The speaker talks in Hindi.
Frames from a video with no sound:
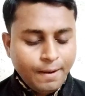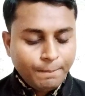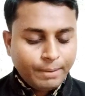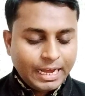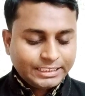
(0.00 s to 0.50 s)

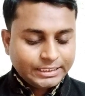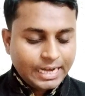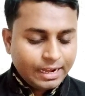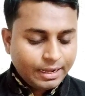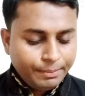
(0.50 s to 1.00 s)
बड़ा
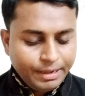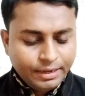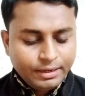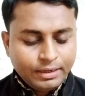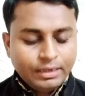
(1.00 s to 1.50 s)
चढ़ाकर भी
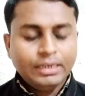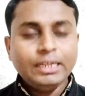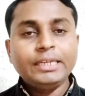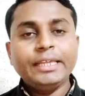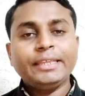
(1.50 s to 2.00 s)
लिख
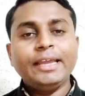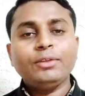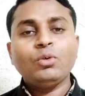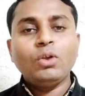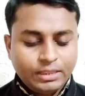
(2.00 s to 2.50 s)
देते हैं
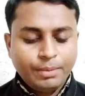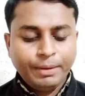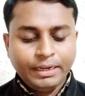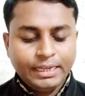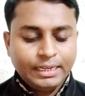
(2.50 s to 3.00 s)
दो लाख
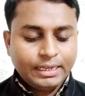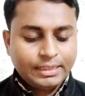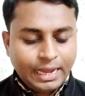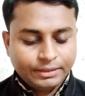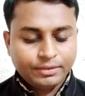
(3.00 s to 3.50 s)
फंडिंग के
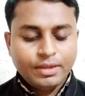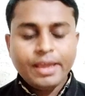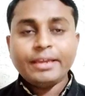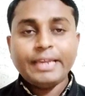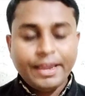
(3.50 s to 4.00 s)
साथ
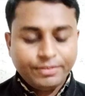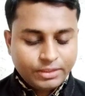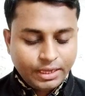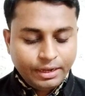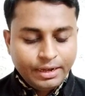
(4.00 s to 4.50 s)

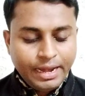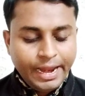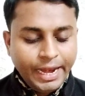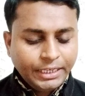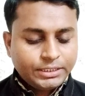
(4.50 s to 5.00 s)
कैंसर
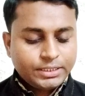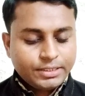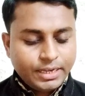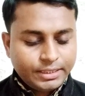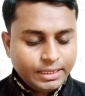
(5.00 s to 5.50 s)
एड्स
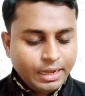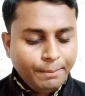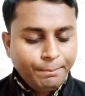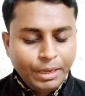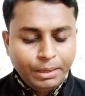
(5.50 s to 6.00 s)
जैसी
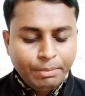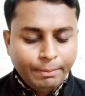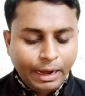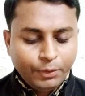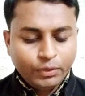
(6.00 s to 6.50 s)
गंभीर
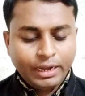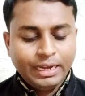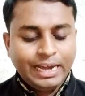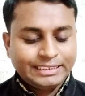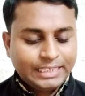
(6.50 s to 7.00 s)
बीमारियों के
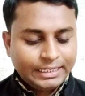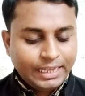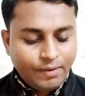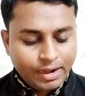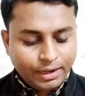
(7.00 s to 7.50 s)
इलाज का
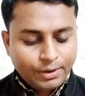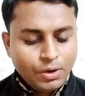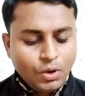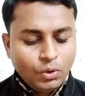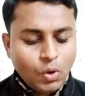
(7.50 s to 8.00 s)
दावा कर
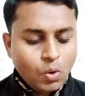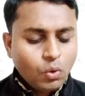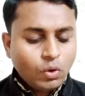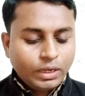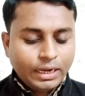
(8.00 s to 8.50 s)
लोगों
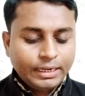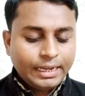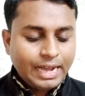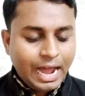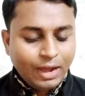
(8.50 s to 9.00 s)
को ठगने
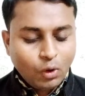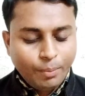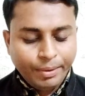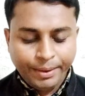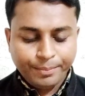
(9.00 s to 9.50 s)
का आरोप
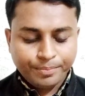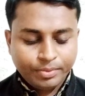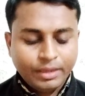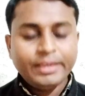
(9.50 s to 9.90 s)
है ये